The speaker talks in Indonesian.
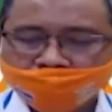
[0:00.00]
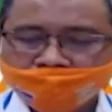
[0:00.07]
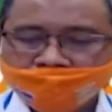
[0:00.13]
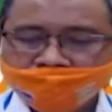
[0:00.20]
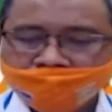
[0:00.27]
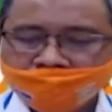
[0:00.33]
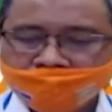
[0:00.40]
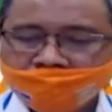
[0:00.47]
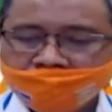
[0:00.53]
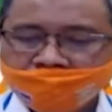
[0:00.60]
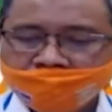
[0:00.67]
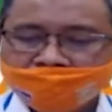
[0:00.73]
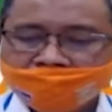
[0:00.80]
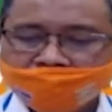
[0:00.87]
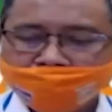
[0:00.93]
Jadi
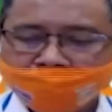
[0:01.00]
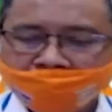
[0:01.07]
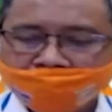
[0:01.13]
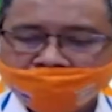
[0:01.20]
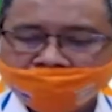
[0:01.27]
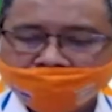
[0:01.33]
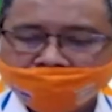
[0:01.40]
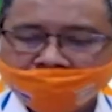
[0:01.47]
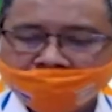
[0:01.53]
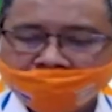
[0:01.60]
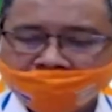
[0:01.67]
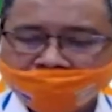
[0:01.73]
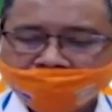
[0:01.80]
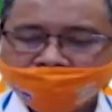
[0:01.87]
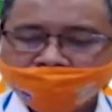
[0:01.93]
ada
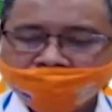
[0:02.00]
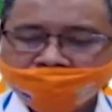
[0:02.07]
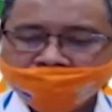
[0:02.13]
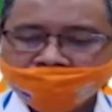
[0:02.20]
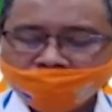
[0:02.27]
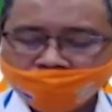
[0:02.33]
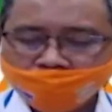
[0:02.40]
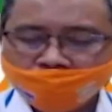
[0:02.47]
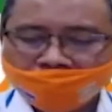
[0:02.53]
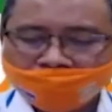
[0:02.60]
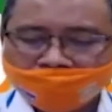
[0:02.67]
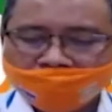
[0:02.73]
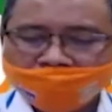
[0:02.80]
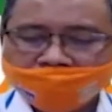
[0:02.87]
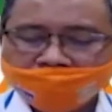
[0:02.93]
tambahan-tambahan
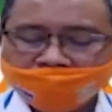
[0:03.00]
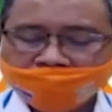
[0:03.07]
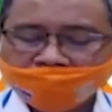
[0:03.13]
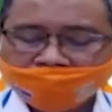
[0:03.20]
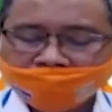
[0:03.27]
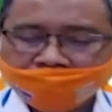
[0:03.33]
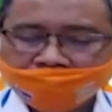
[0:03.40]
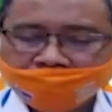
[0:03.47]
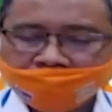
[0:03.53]
kekuatan yang kita